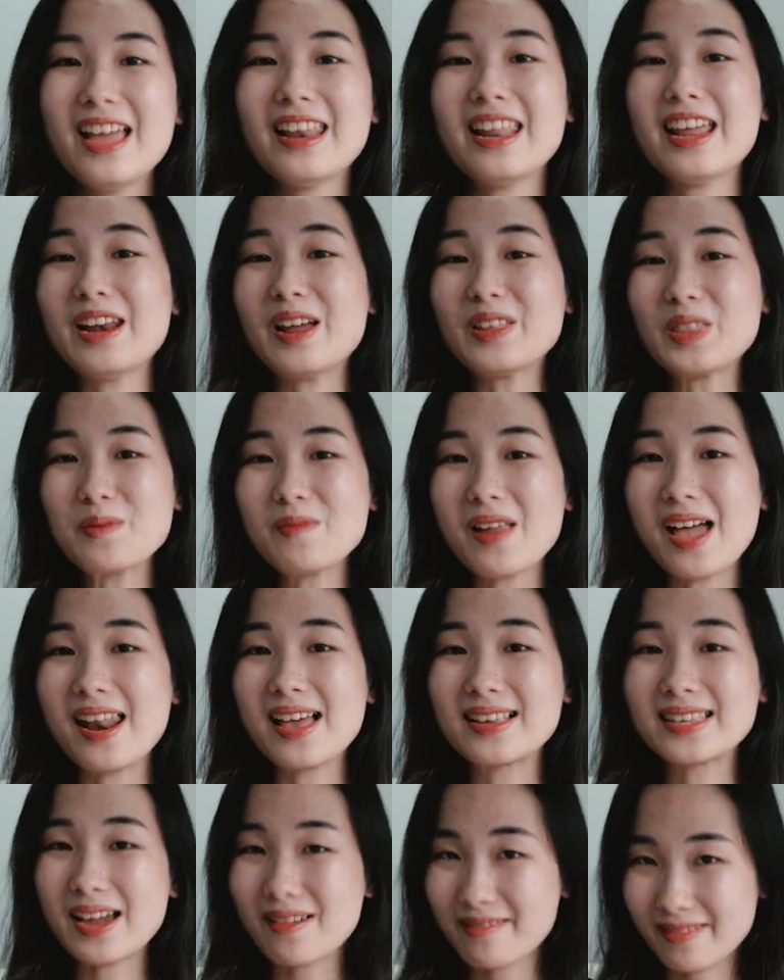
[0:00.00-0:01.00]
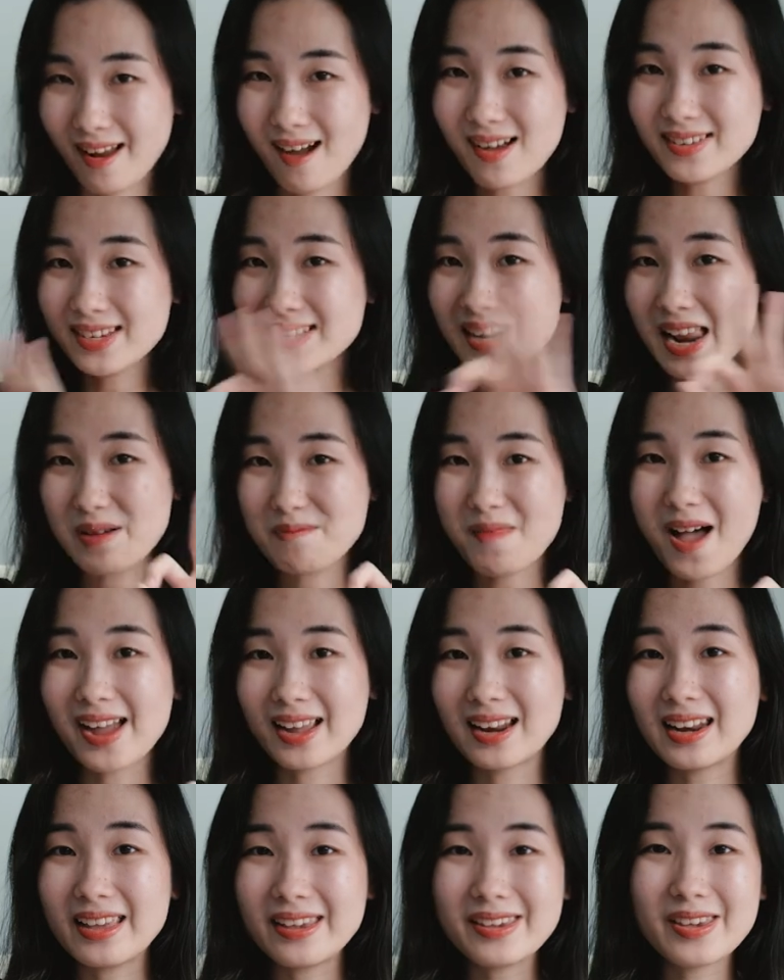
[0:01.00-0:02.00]
Thì nói tóm lại là sao, đó chính là ba
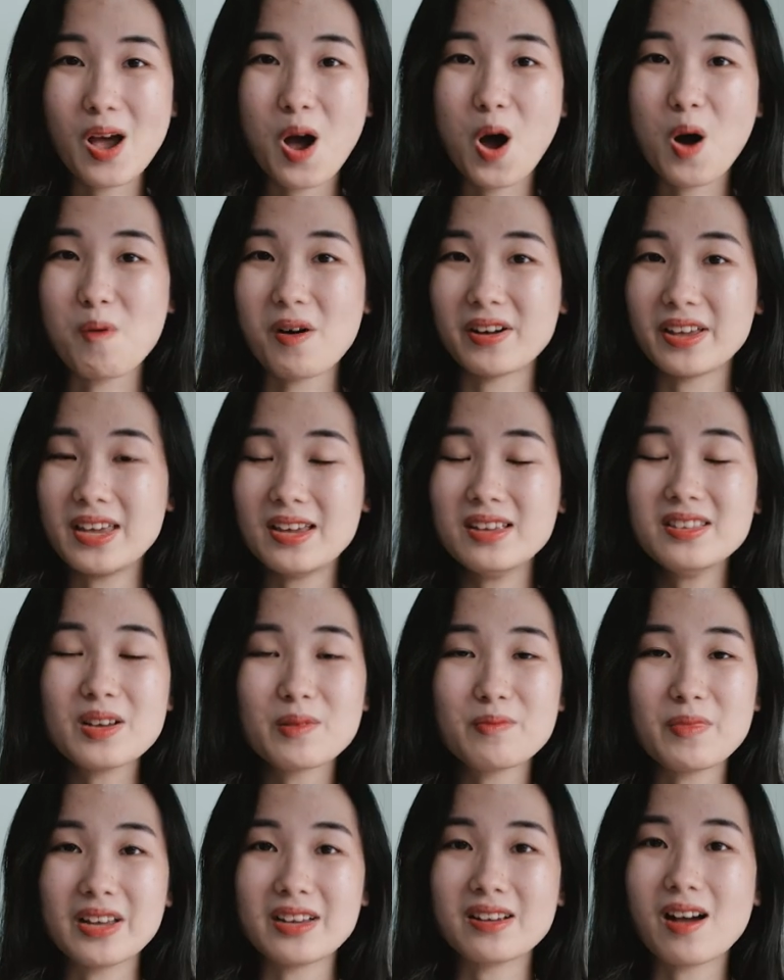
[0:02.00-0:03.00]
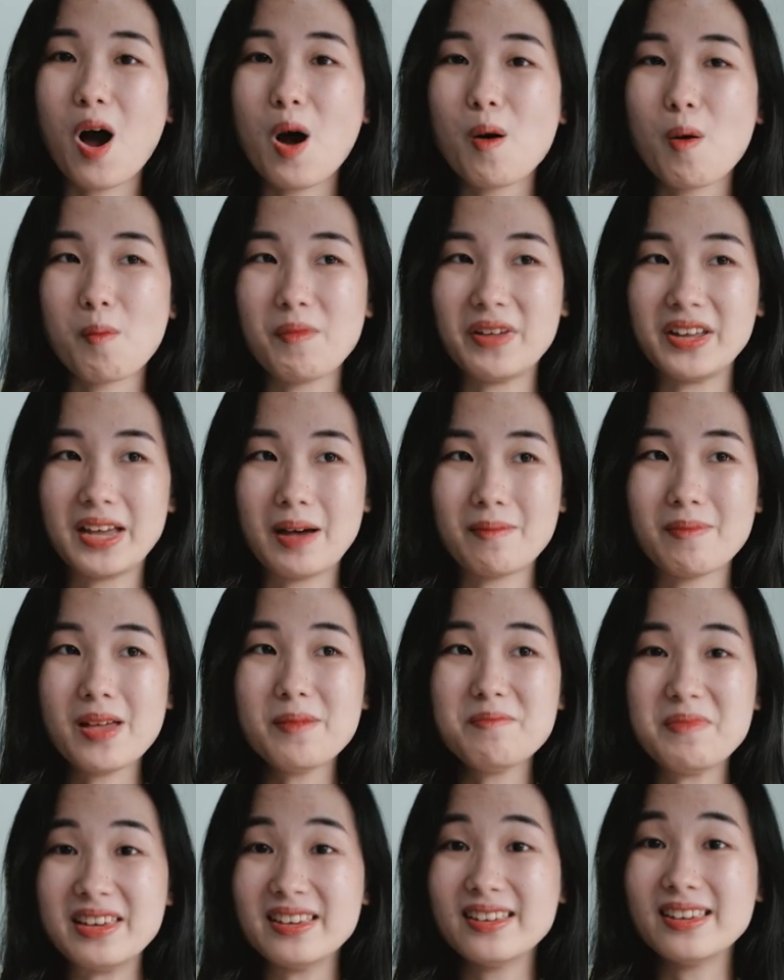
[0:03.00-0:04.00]
cái lý do mà khiến cho mình coi và mình cảm
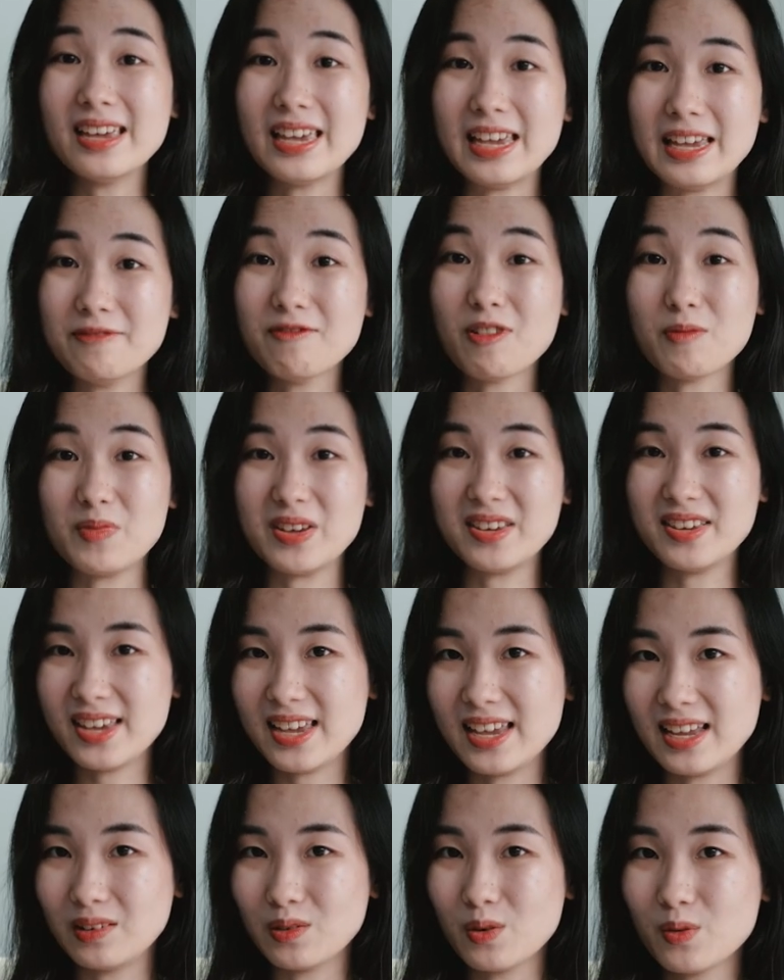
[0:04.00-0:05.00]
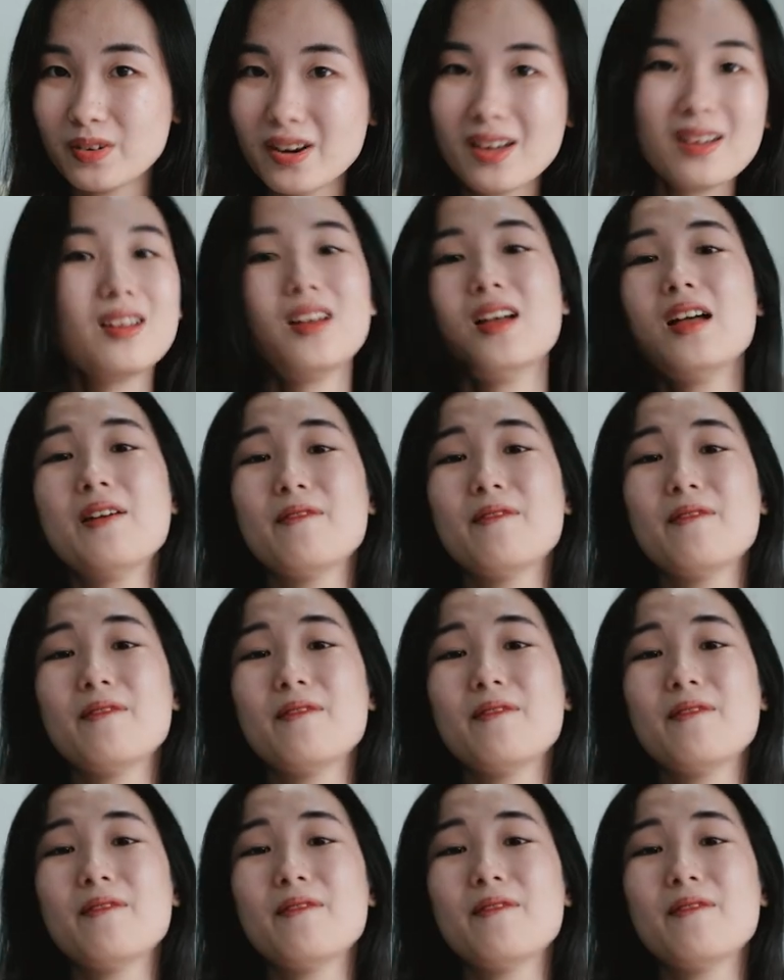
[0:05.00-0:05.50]
thấy bị nghiện và bị ghiền luôn đó.